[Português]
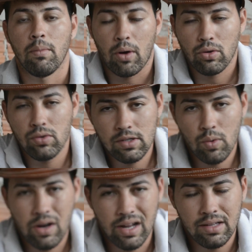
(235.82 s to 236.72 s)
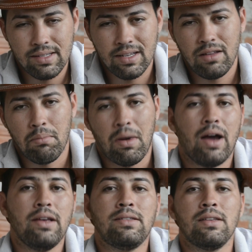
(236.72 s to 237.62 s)
Produziu grandes
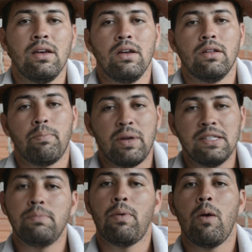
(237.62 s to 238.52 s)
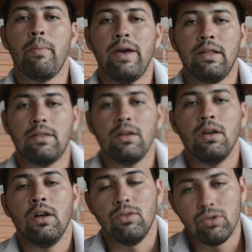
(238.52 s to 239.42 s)
animais, principalmente
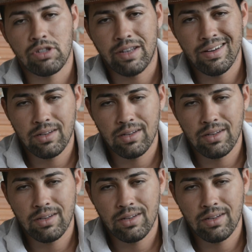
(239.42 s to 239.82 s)
nos três